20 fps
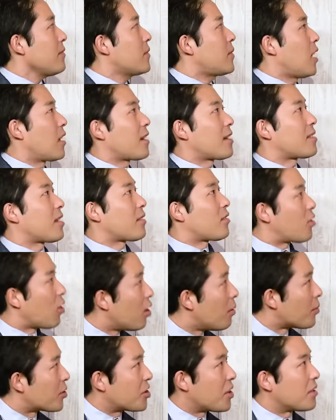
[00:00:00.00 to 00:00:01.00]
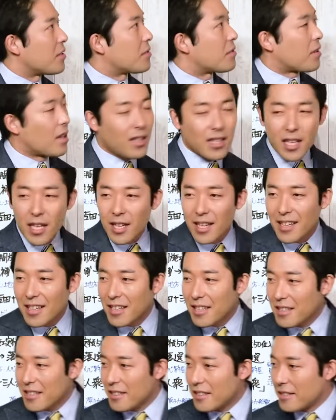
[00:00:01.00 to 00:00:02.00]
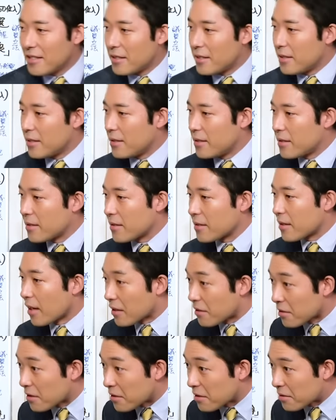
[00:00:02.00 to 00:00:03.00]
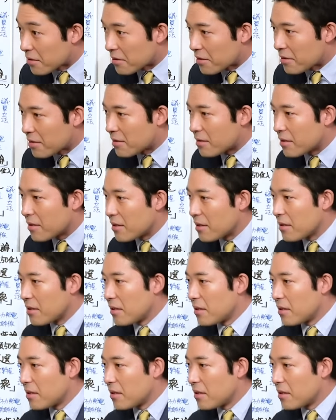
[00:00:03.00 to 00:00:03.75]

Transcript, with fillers: 田中さん今日も来たんですか各栄です